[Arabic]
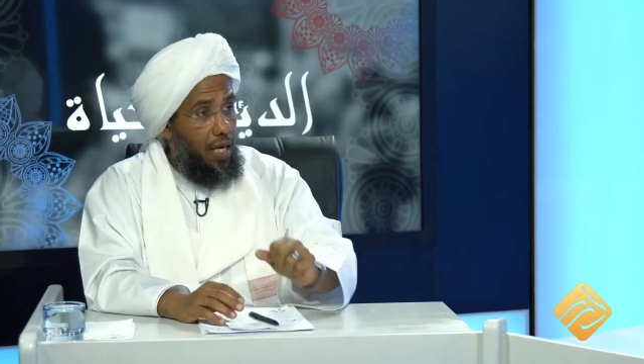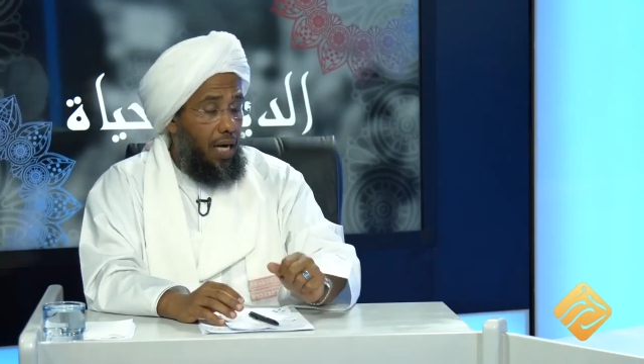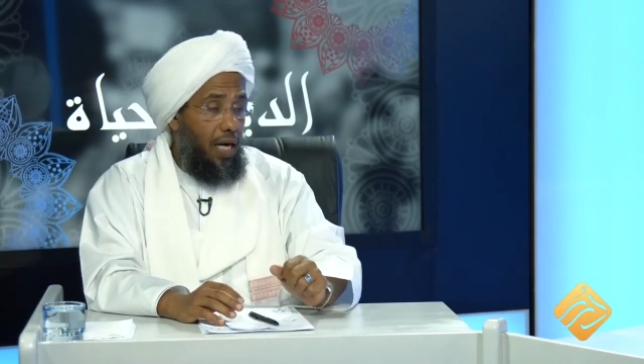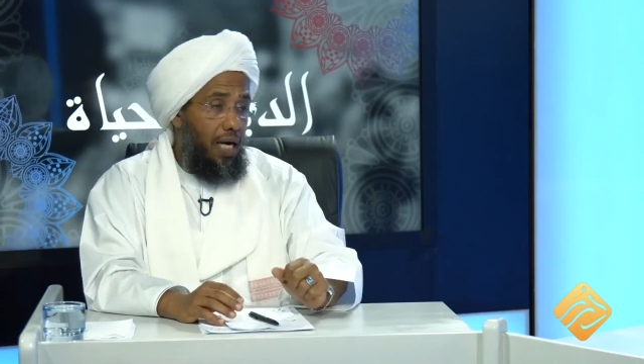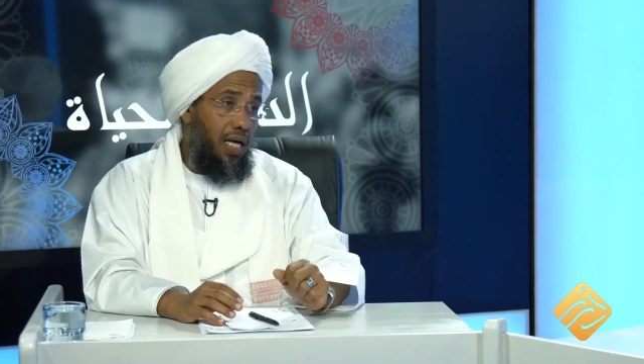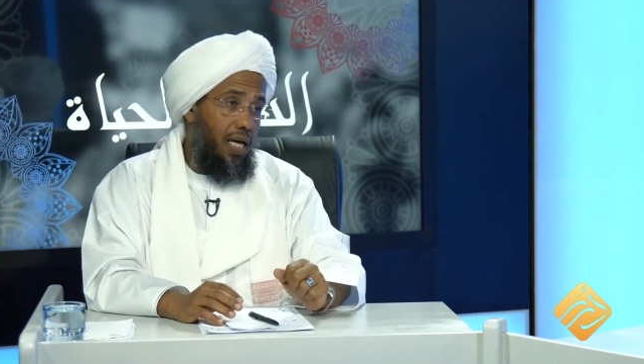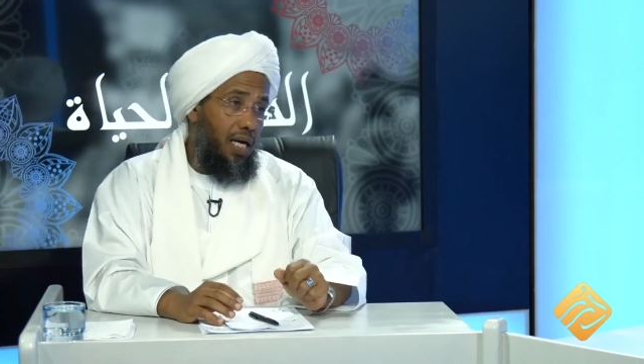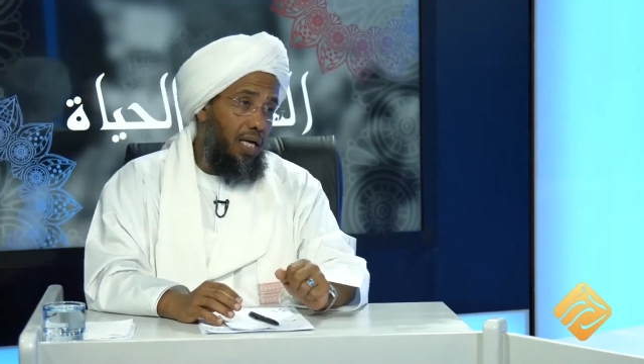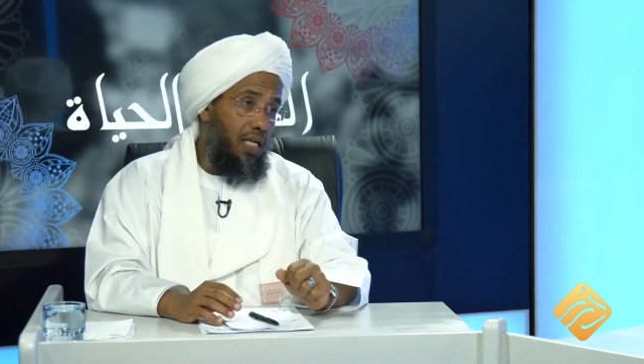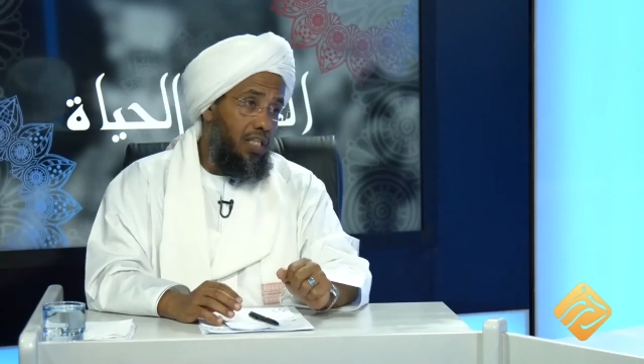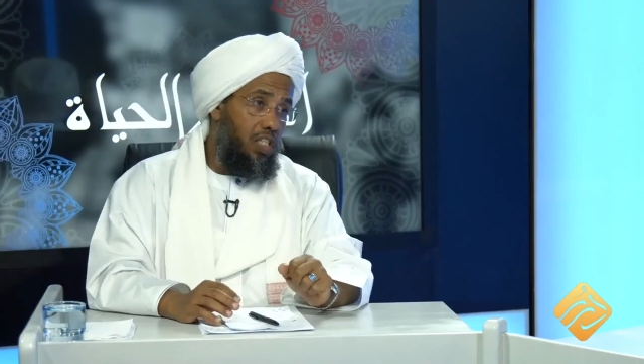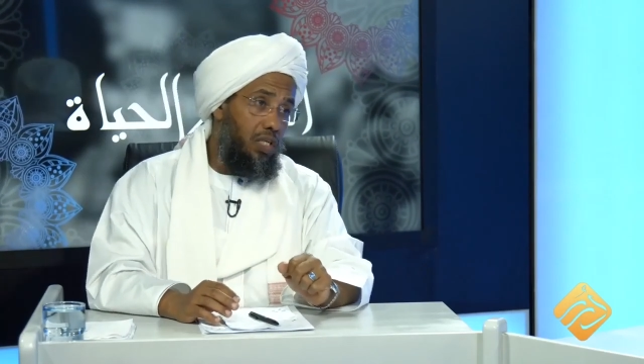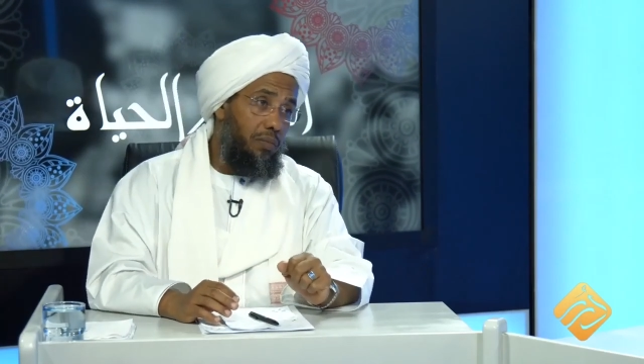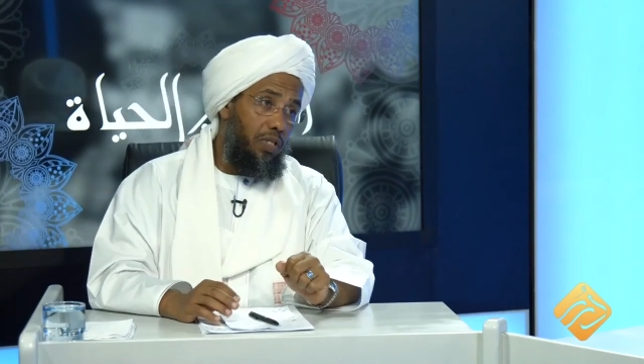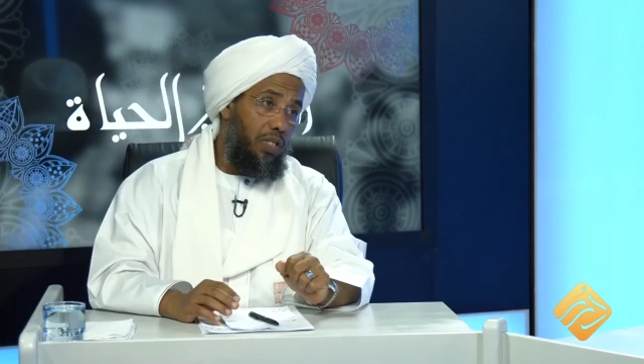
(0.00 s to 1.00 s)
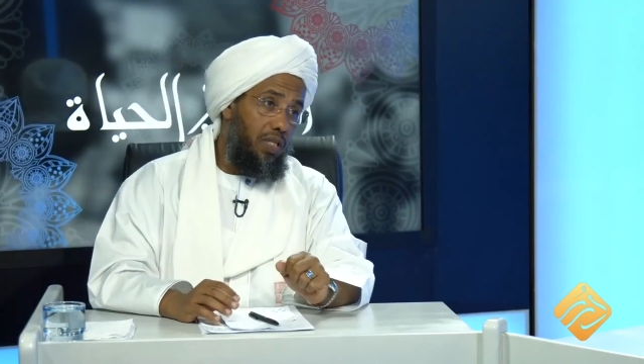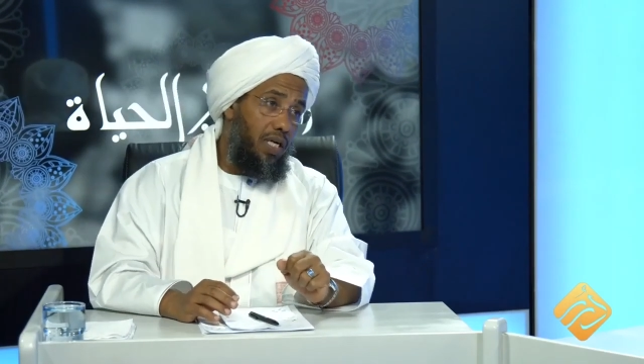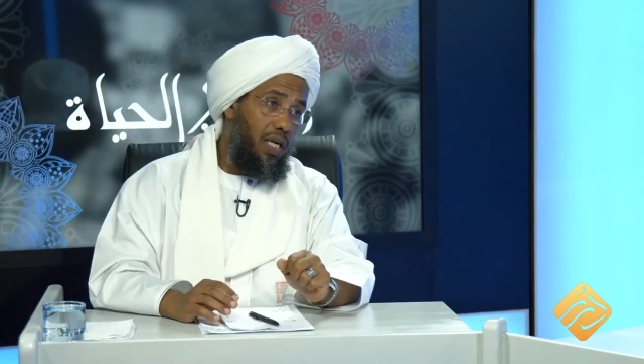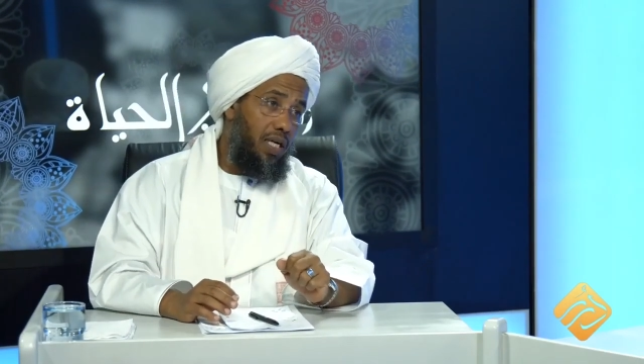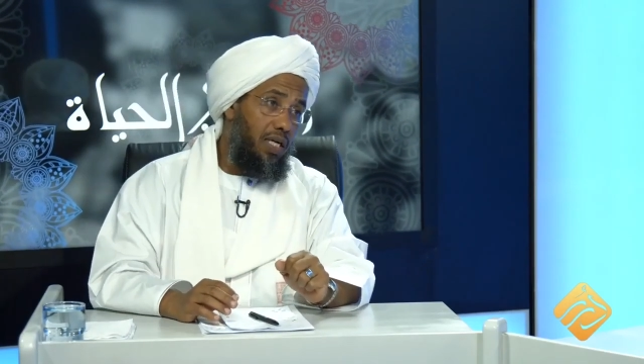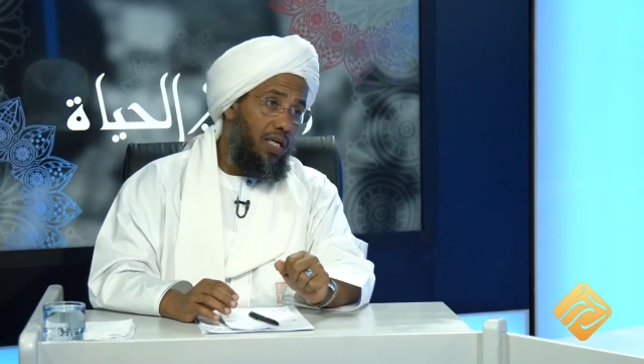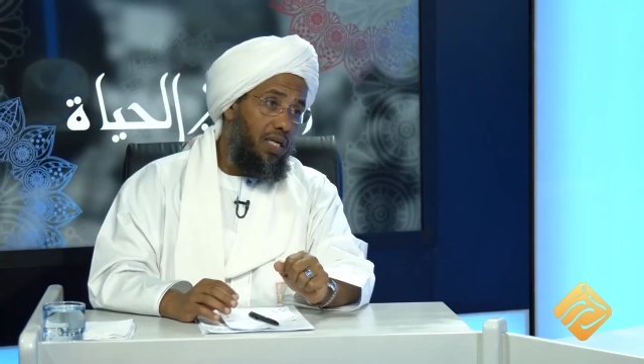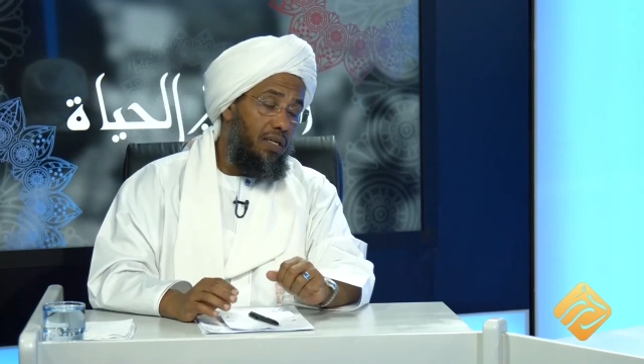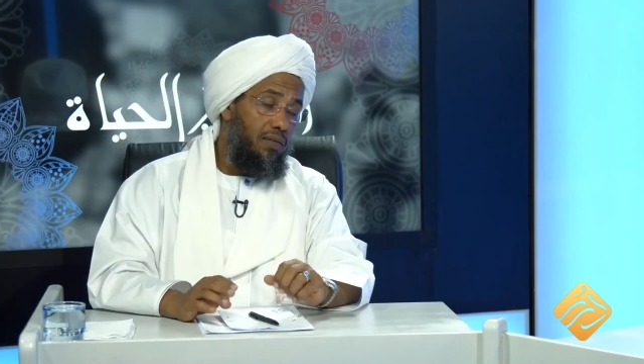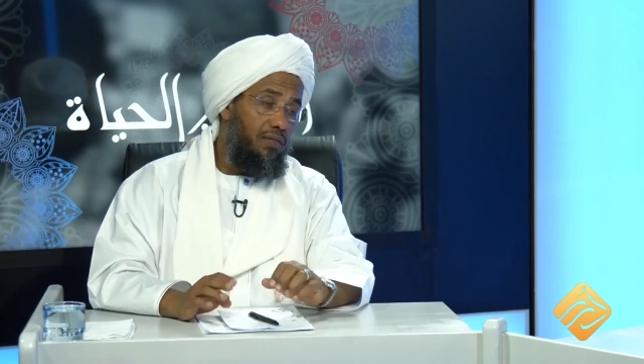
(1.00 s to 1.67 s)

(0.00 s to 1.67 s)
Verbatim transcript: على جمعها